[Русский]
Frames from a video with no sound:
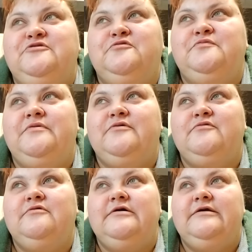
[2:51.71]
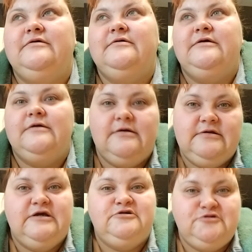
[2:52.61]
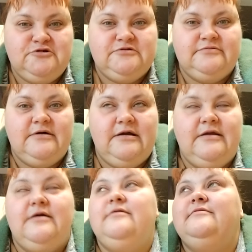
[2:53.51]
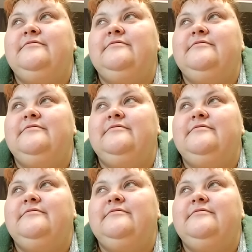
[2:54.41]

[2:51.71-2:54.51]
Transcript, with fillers: упокой, а я еще живая.